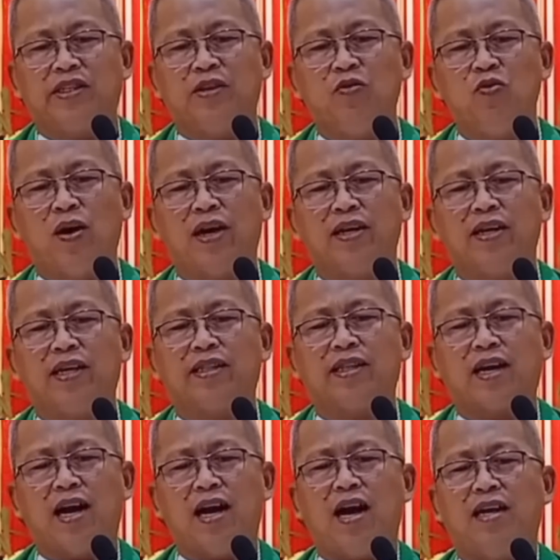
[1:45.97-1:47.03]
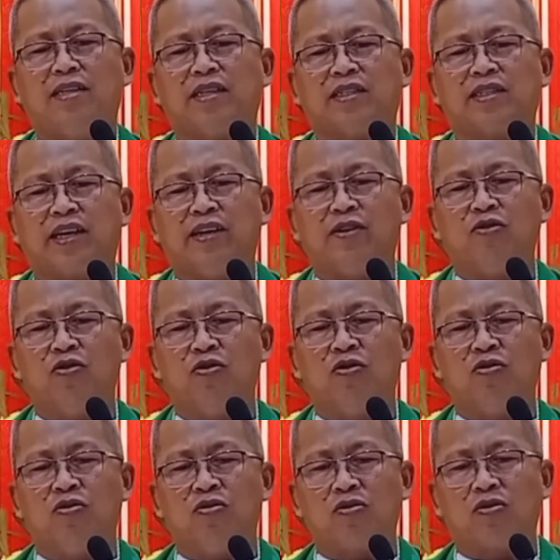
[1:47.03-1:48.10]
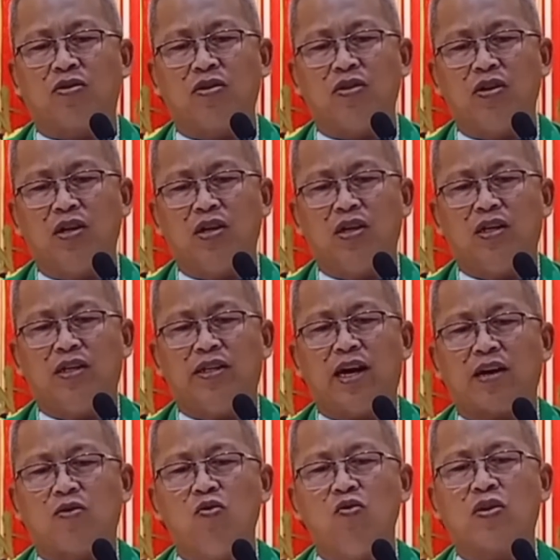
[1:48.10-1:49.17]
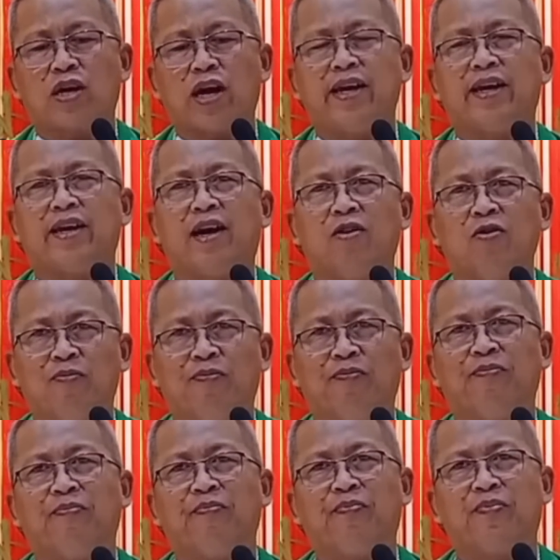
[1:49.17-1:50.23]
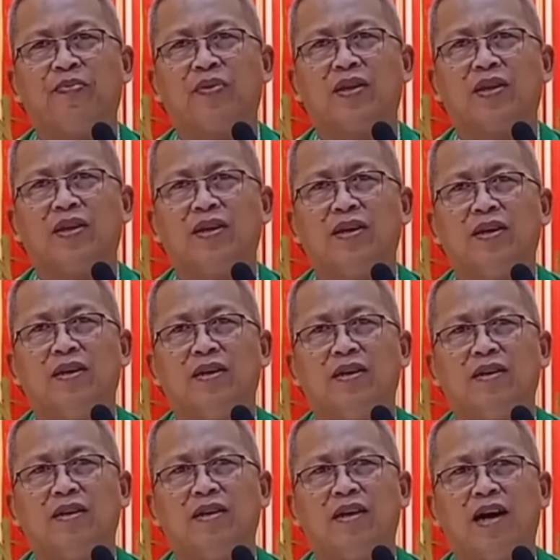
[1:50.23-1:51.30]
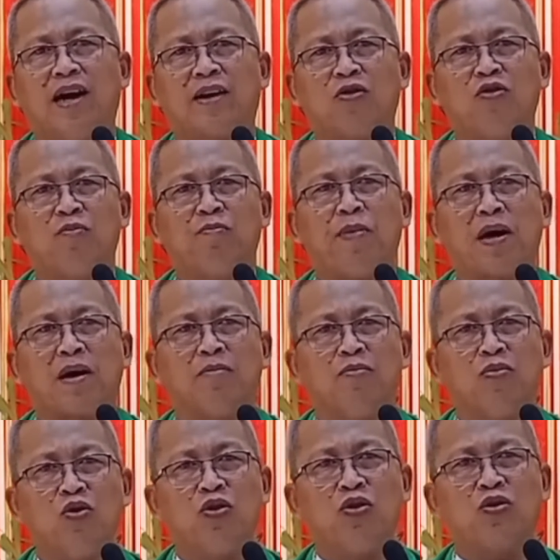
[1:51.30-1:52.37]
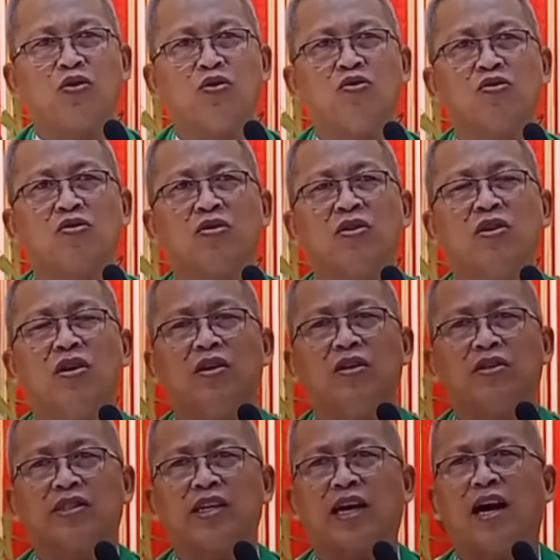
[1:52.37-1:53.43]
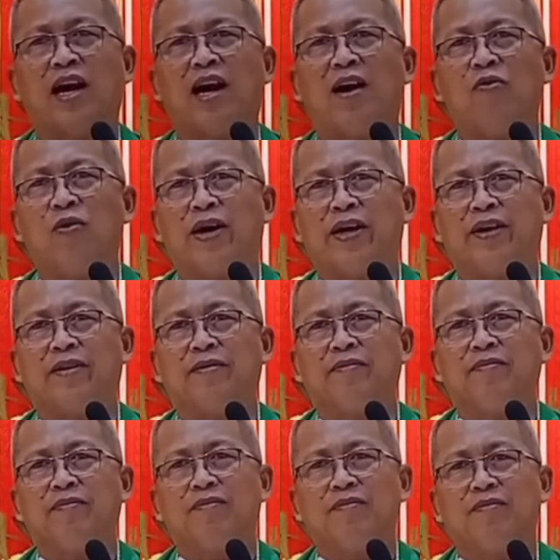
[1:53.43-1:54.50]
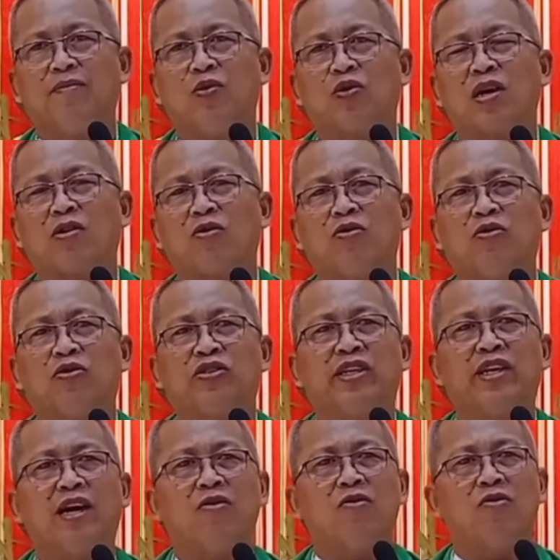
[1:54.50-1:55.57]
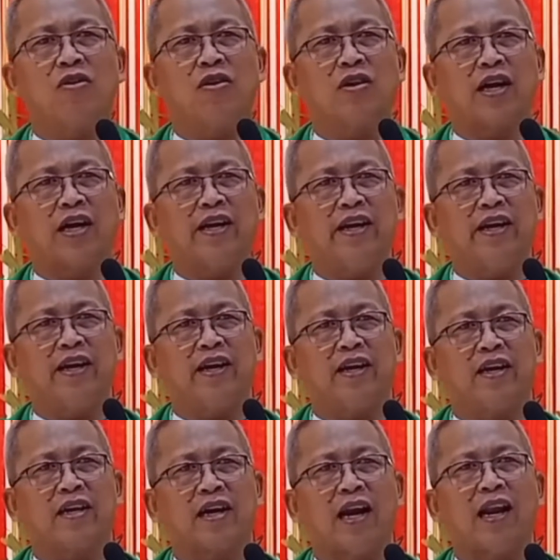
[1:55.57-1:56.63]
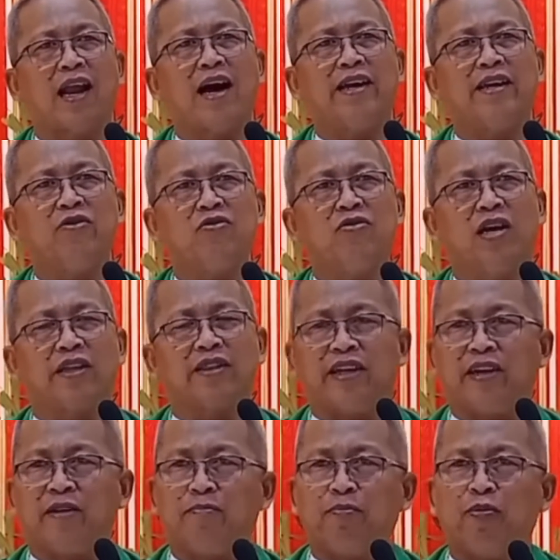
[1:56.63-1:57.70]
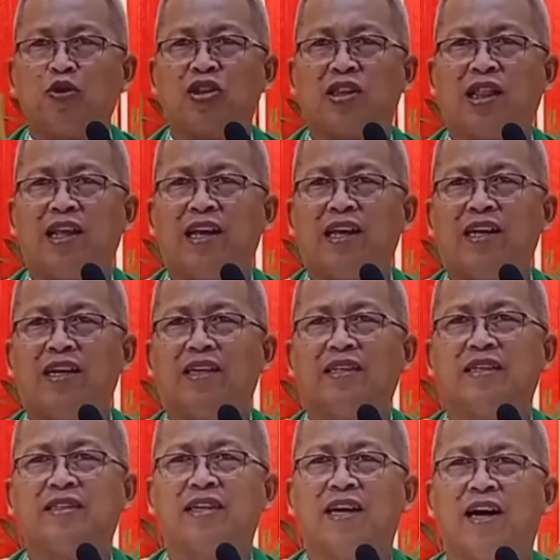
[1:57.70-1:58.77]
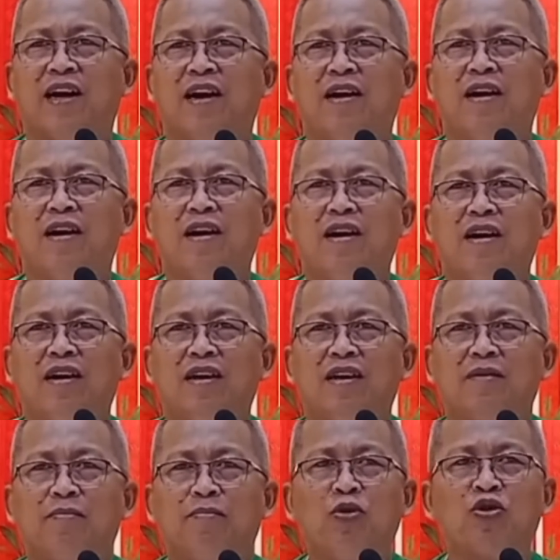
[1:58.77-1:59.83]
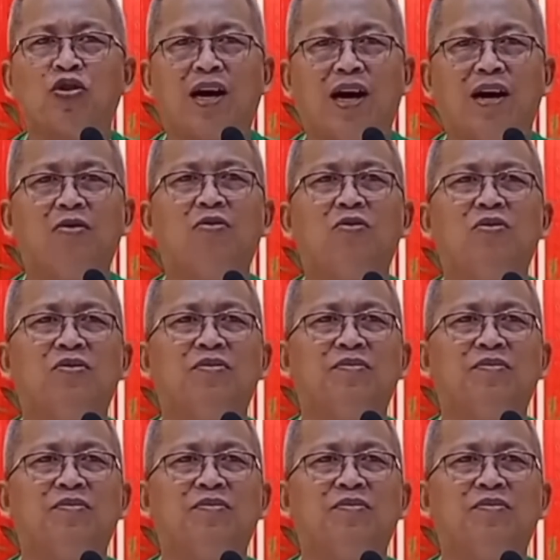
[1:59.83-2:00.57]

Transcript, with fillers: si Juan gitagaan sa Ginoo og dako kay gahom aron pagbuntog sa kaaway mura kuno siya og kaning kalayo nga tigputli sa puthaw